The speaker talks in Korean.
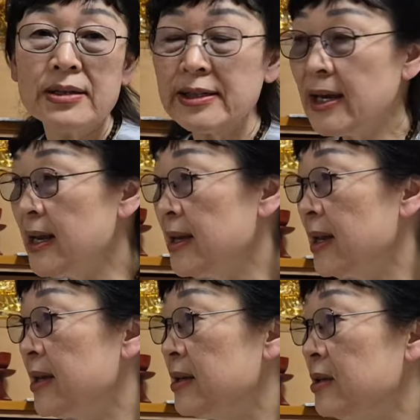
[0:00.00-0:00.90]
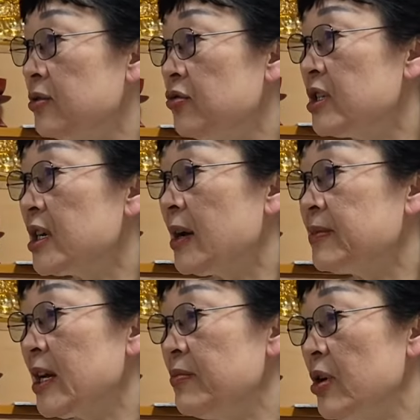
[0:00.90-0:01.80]
제 얘기는 6
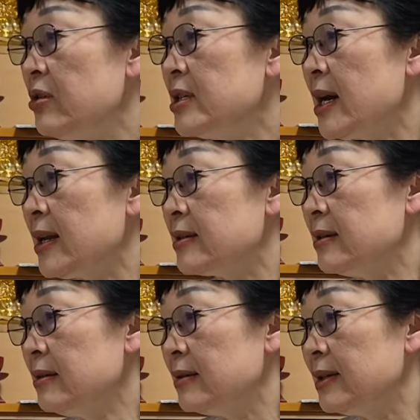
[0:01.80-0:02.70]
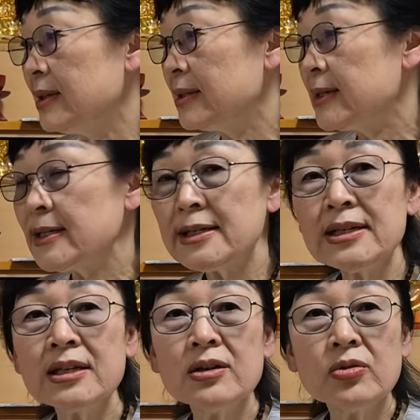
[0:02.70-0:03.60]
0갑자의 명리 안에서
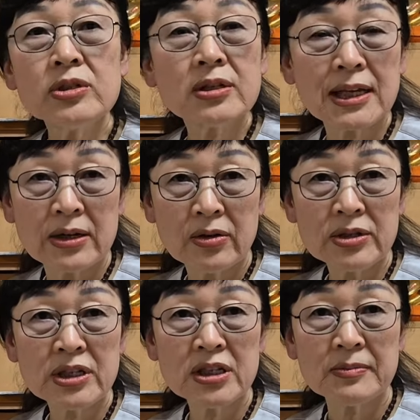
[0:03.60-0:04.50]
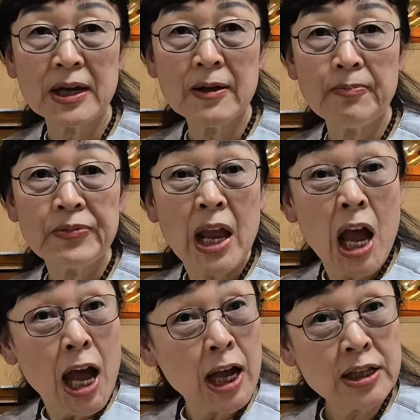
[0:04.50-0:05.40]
시기를 놓쳤다는 것이지만
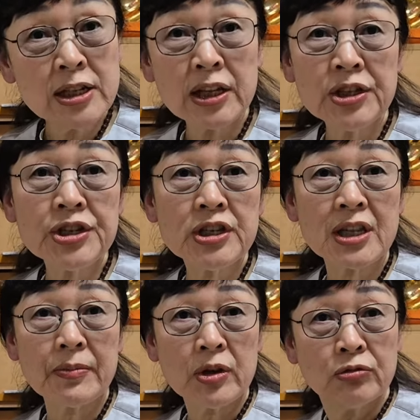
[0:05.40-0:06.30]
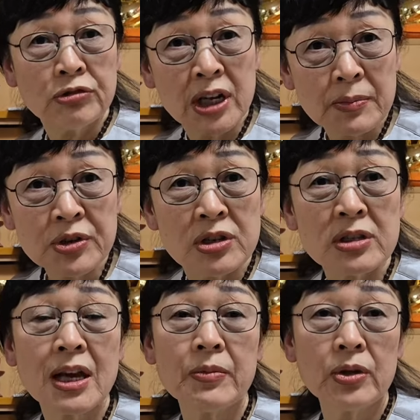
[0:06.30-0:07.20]
하늘의 뜻이 있다면 우리가
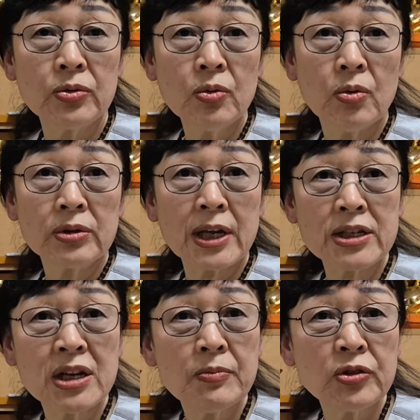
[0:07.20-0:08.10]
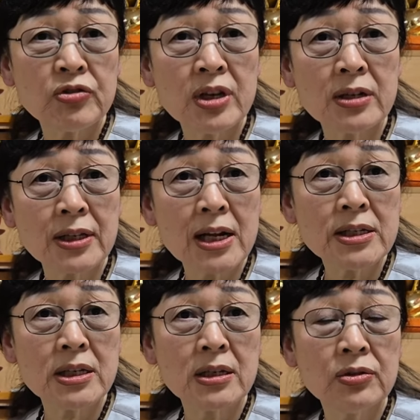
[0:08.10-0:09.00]
믿는다면 또 다시 한번 기회를
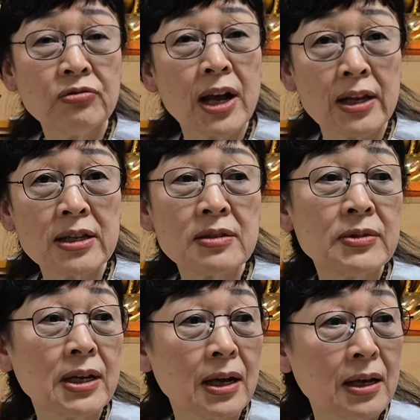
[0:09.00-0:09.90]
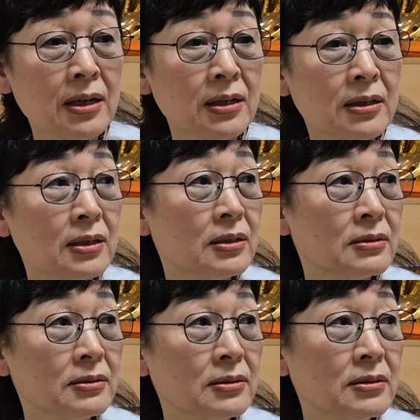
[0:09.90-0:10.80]
탈지 누가 알겠습니까?
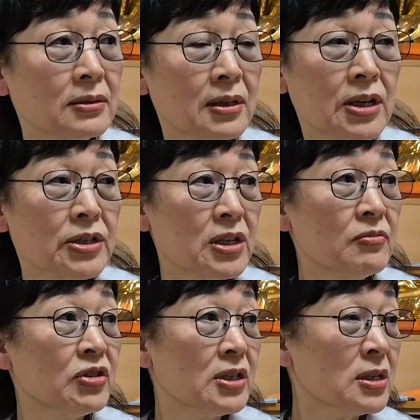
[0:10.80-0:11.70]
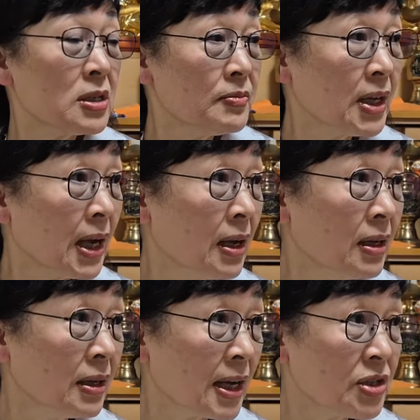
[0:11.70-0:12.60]
응? 질문
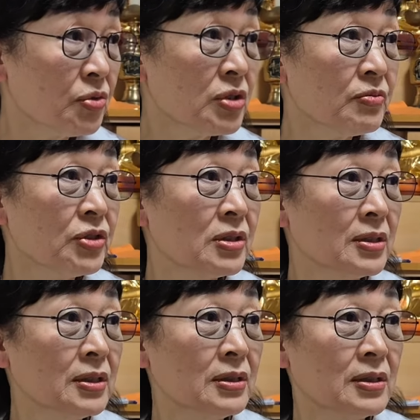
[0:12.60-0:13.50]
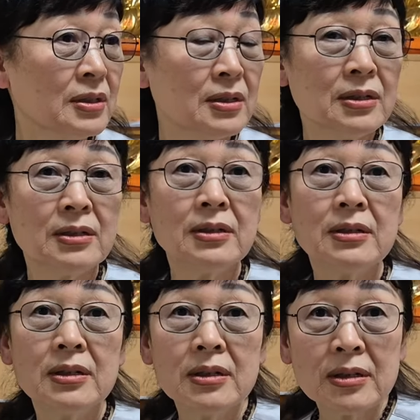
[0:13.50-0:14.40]
있으십니까? 같이 오신 분들
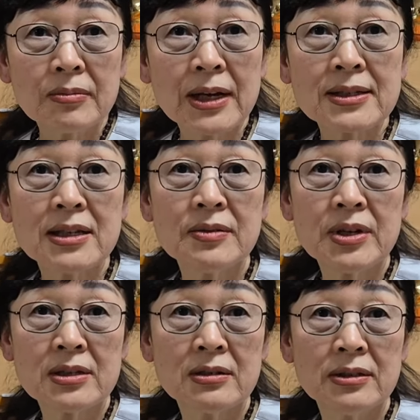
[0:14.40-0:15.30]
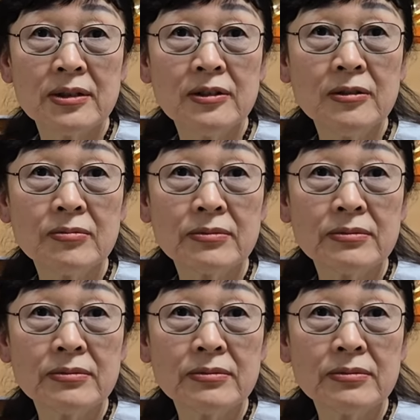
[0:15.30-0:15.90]
박사님께서는요?